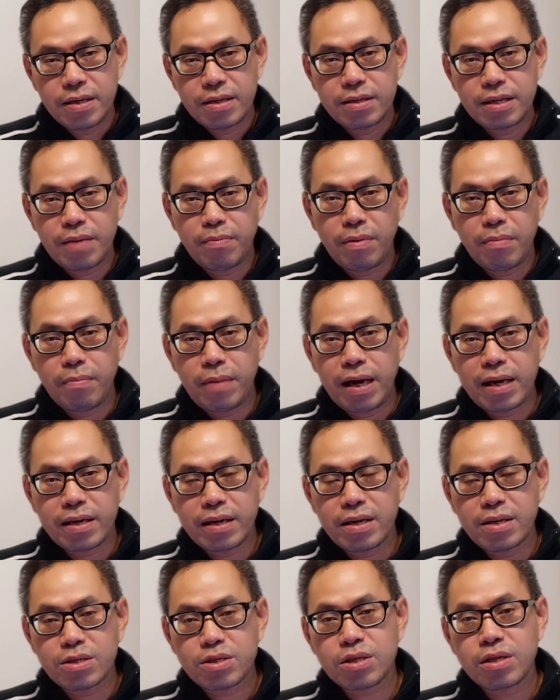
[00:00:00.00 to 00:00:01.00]
Dia
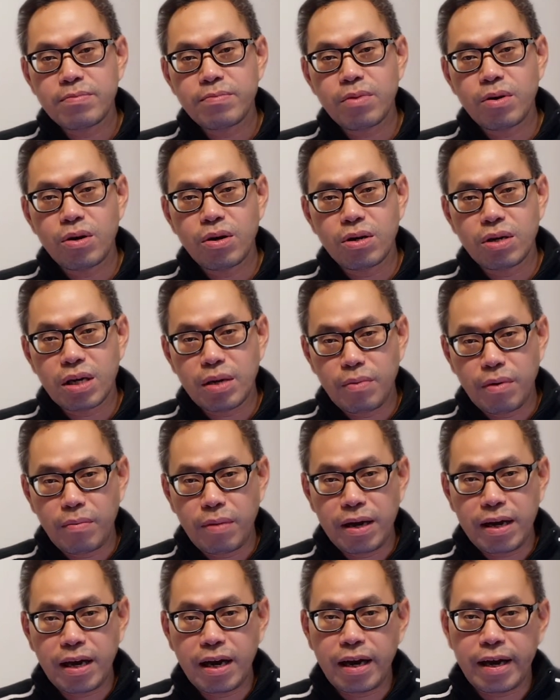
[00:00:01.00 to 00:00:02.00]
memanggil Simon, dia
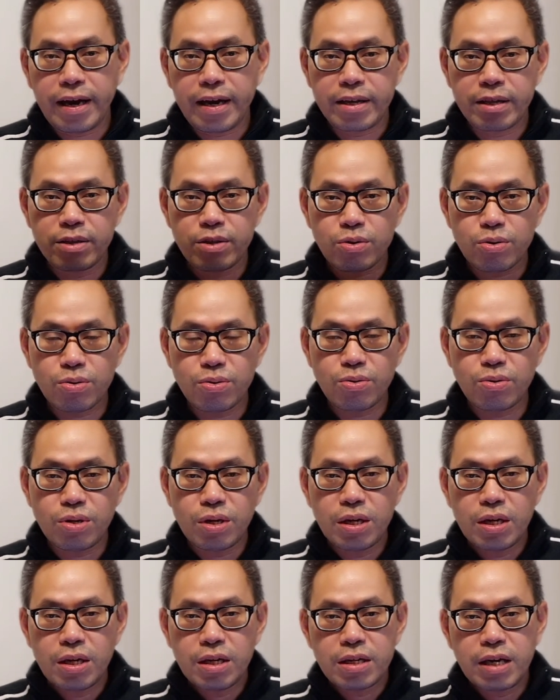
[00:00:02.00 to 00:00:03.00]
memanggil Andrew,
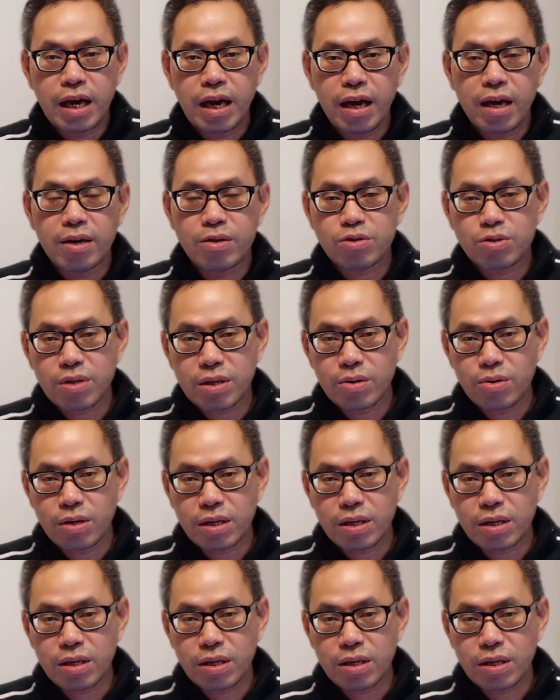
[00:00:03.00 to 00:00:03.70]
dan saudaraku